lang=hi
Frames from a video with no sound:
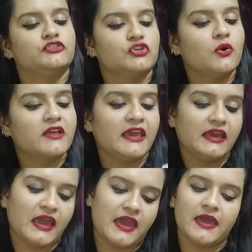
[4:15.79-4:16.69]
जो कि
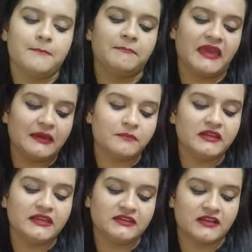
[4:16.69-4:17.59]
है
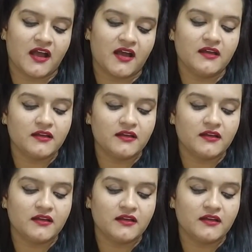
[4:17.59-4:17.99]
मेबलिन का